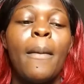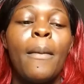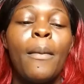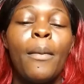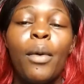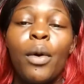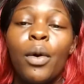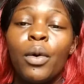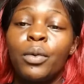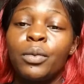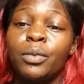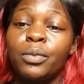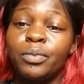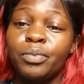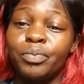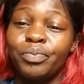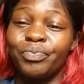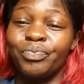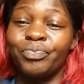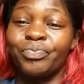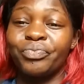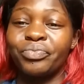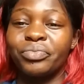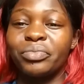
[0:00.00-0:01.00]
Bon
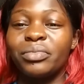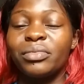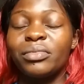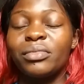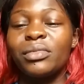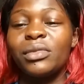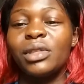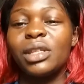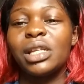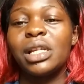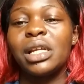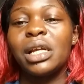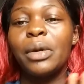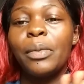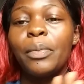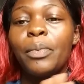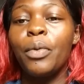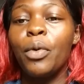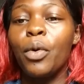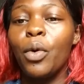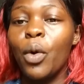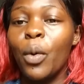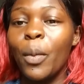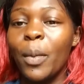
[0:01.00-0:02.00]

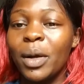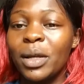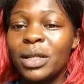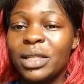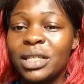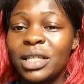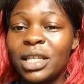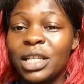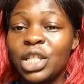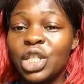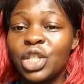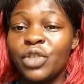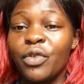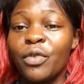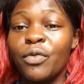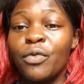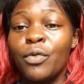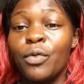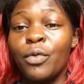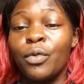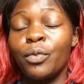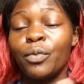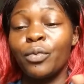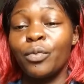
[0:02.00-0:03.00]
commencer, je vais
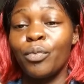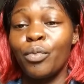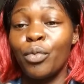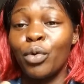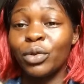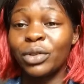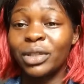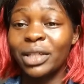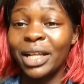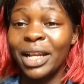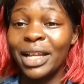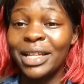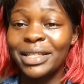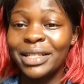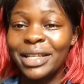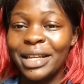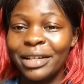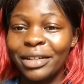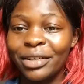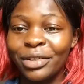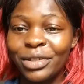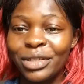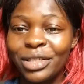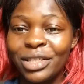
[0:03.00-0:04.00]
vous montrer les
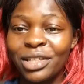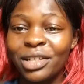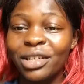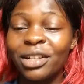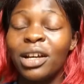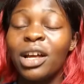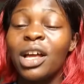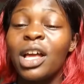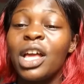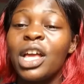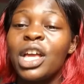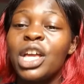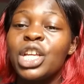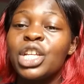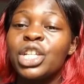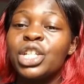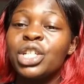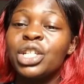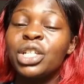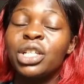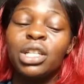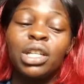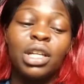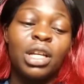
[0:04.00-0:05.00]
ingrédients
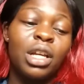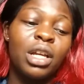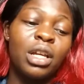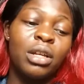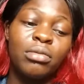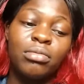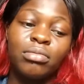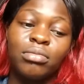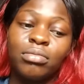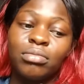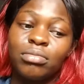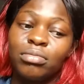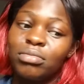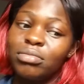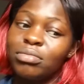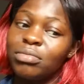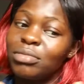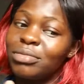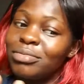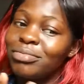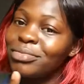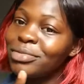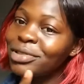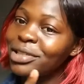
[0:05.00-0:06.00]
et
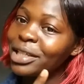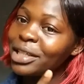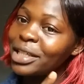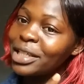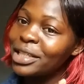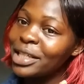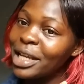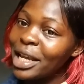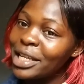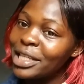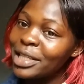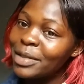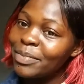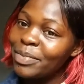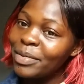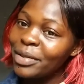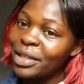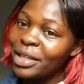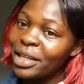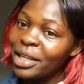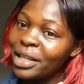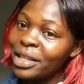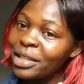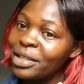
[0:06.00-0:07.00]
j'ai déjà
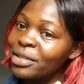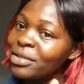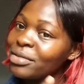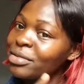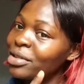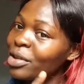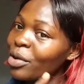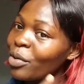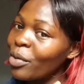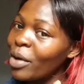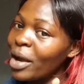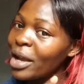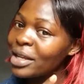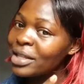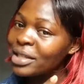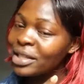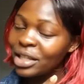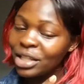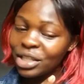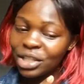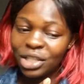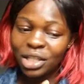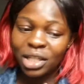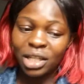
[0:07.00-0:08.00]
expliqué de quoi il
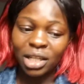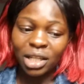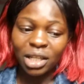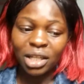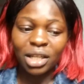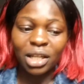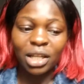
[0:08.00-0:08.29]
s'agit.